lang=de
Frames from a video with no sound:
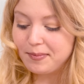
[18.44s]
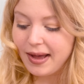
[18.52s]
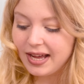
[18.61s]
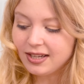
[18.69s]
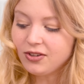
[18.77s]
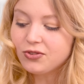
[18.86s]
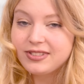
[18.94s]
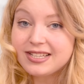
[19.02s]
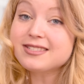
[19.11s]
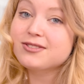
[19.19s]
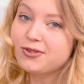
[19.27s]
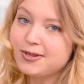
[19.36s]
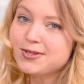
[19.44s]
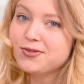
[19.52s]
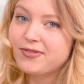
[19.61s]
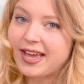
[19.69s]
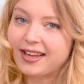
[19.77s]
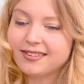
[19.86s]
machen und das soll so
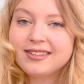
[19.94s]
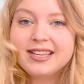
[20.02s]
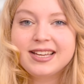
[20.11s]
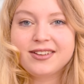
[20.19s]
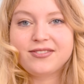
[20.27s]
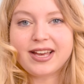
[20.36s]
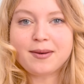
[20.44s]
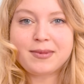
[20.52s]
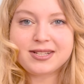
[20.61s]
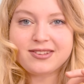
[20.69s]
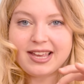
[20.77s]
werden. Wir haben also